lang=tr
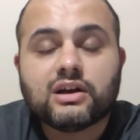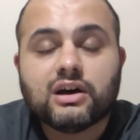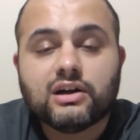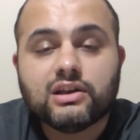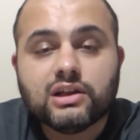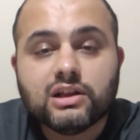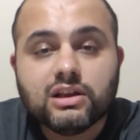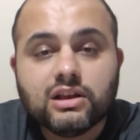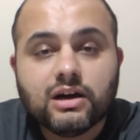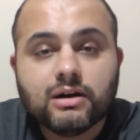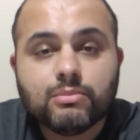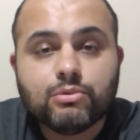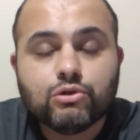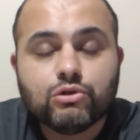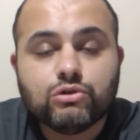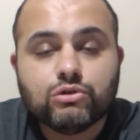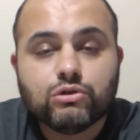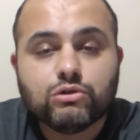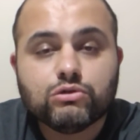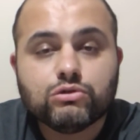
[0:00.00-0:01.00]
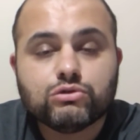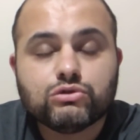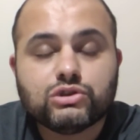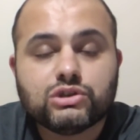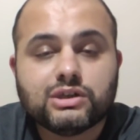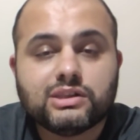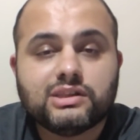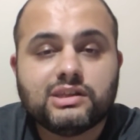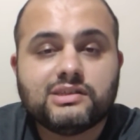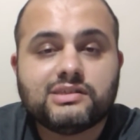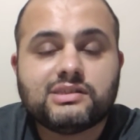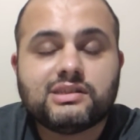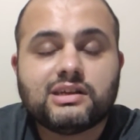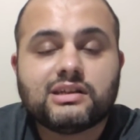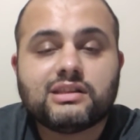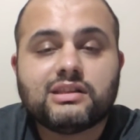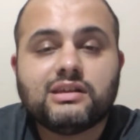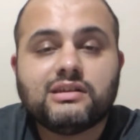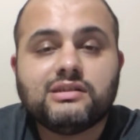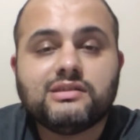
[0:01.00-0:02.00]
Kanala abone oldukça,
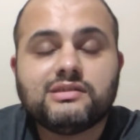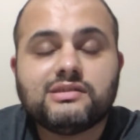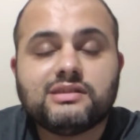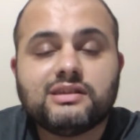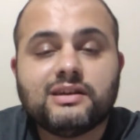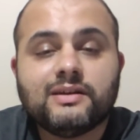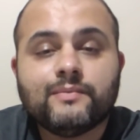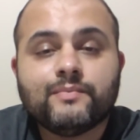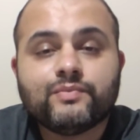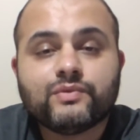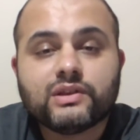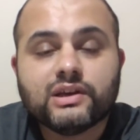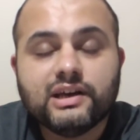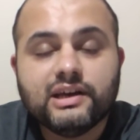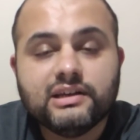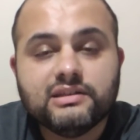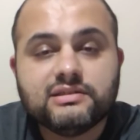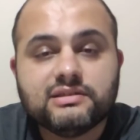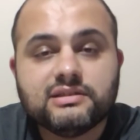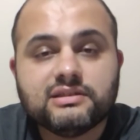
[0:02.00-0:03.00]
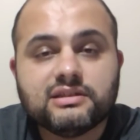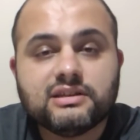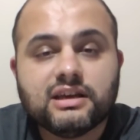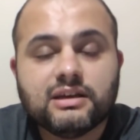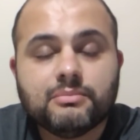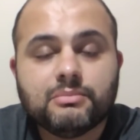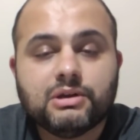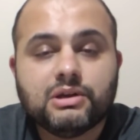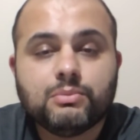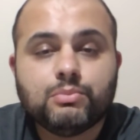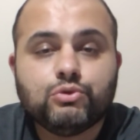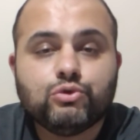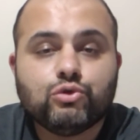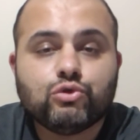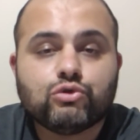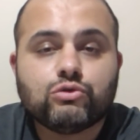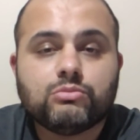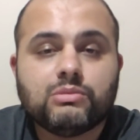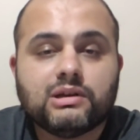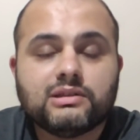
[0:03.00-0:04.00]
desteklerinizi esirgemeyip
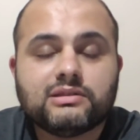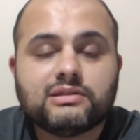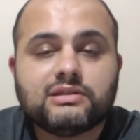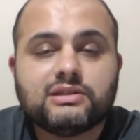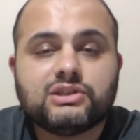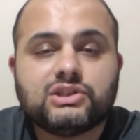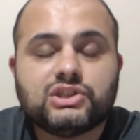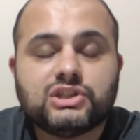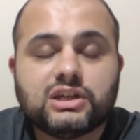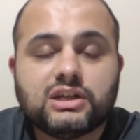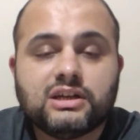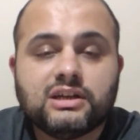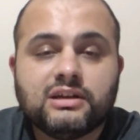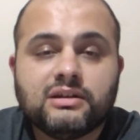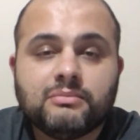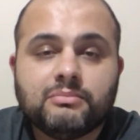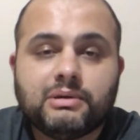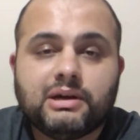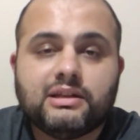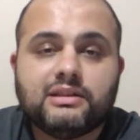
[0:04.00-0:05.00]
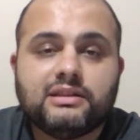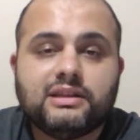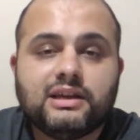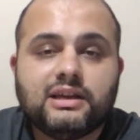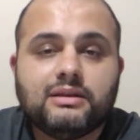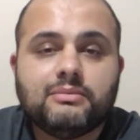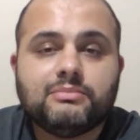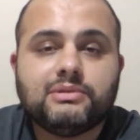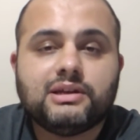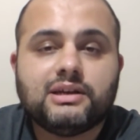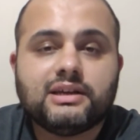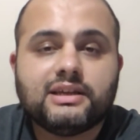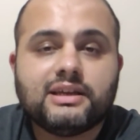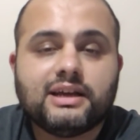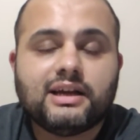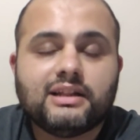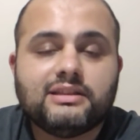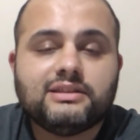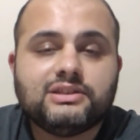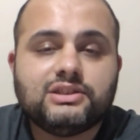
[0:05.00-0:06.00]
yorum attıkça ben de elimden
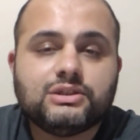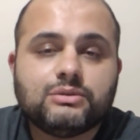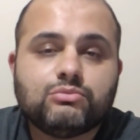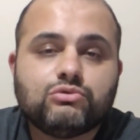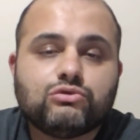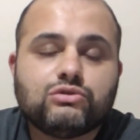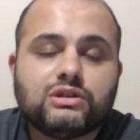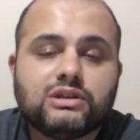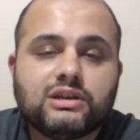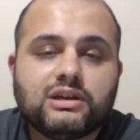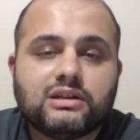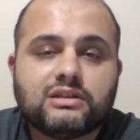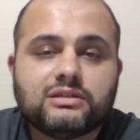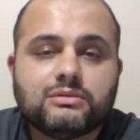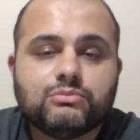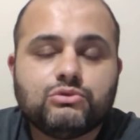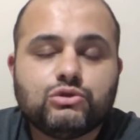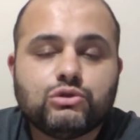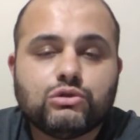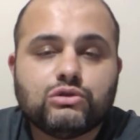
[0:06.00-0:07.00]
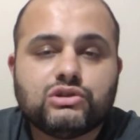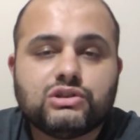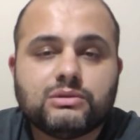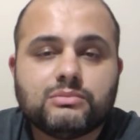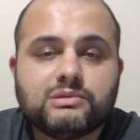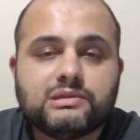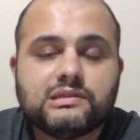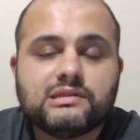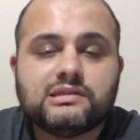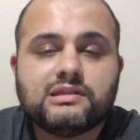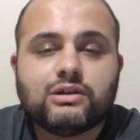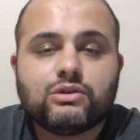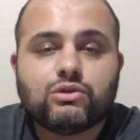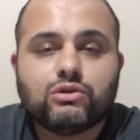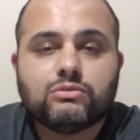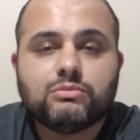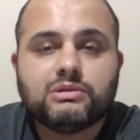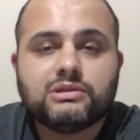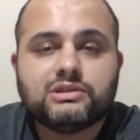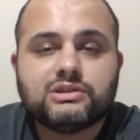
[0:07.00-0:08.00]
geldiğince burada yardımcı olacağım. Sizler
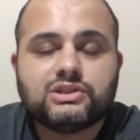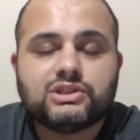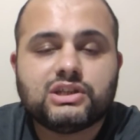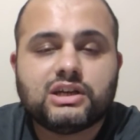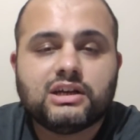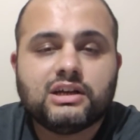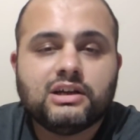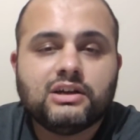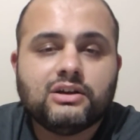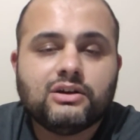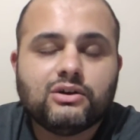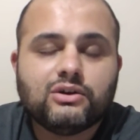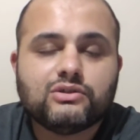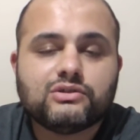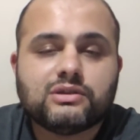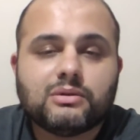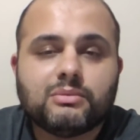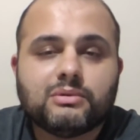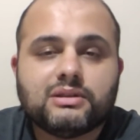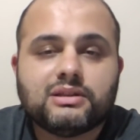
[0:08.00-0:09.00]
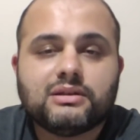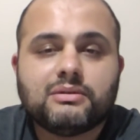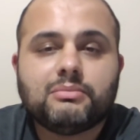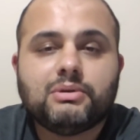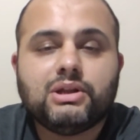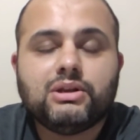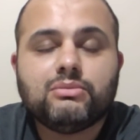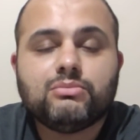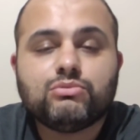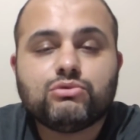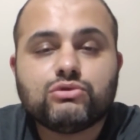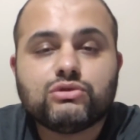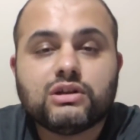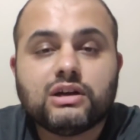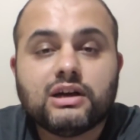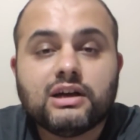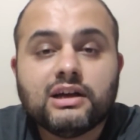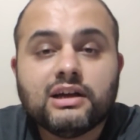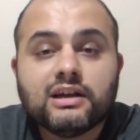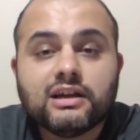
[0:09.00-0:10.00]
olmadıkça o zaman da benim
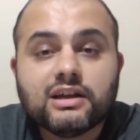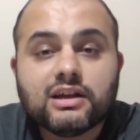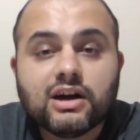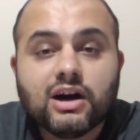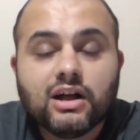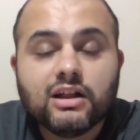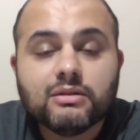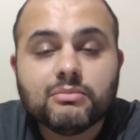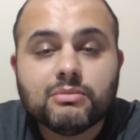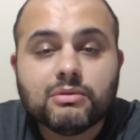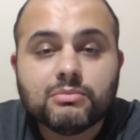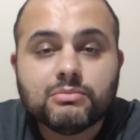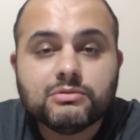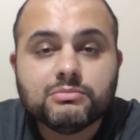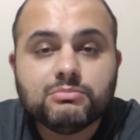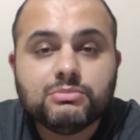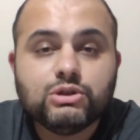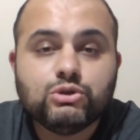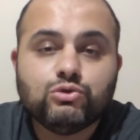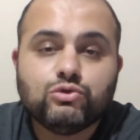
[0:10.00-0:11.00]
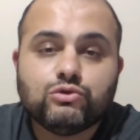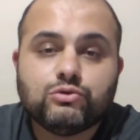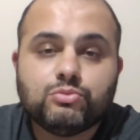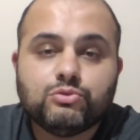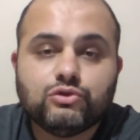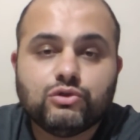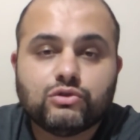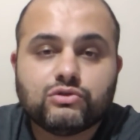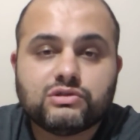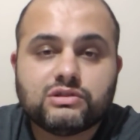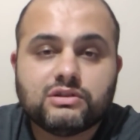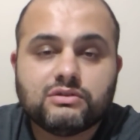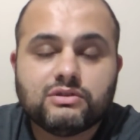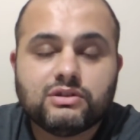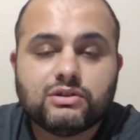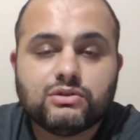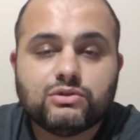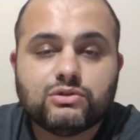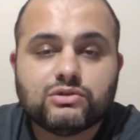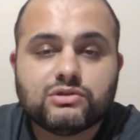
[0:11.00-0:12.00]
burada kalmamın bir hükmü yok
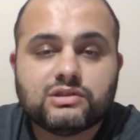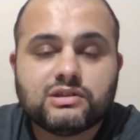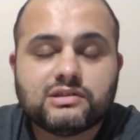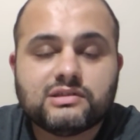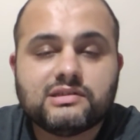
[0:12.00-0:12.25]
sevgili dostlar.